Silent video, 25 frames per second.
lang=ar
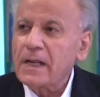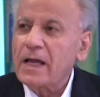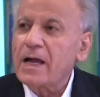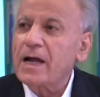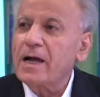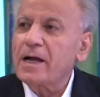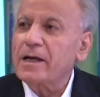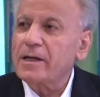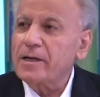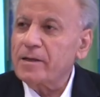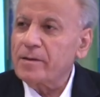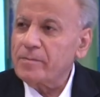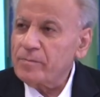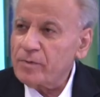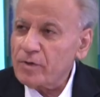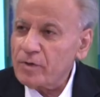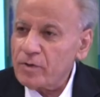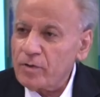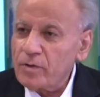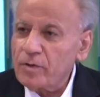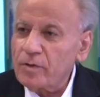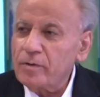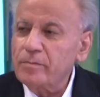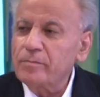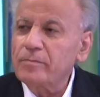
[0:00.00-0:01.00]
أهلا
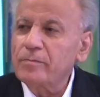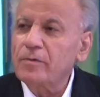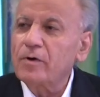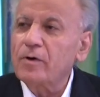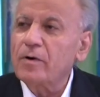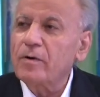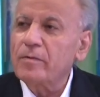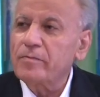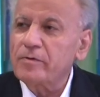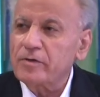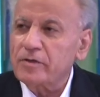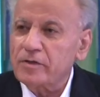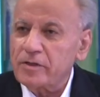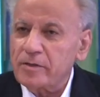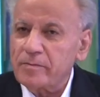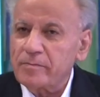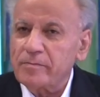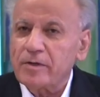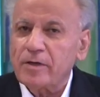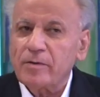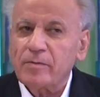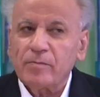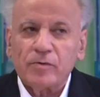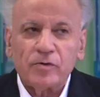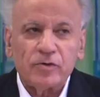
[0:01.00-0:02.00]
بكم
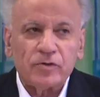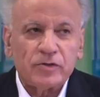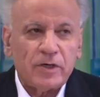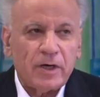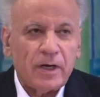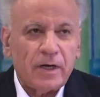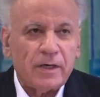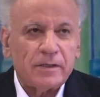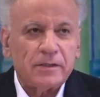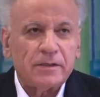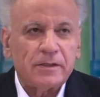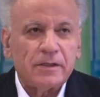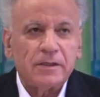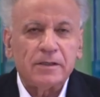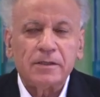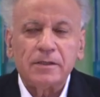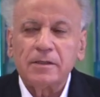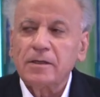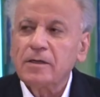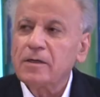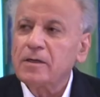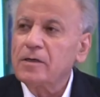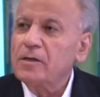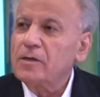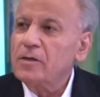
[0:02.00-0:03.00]
وبجميع المشاهدين
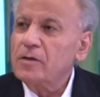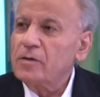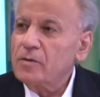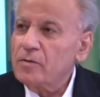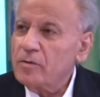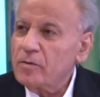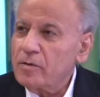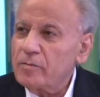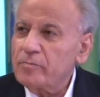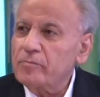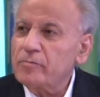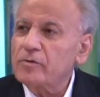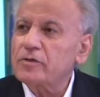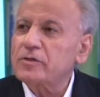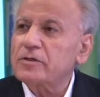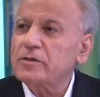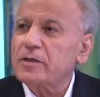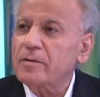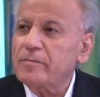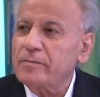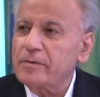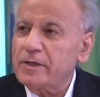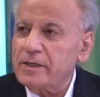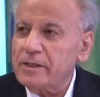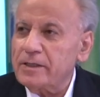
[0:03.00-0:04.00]

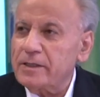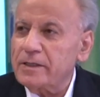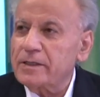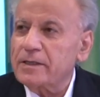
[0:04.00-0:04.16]
والمستمعين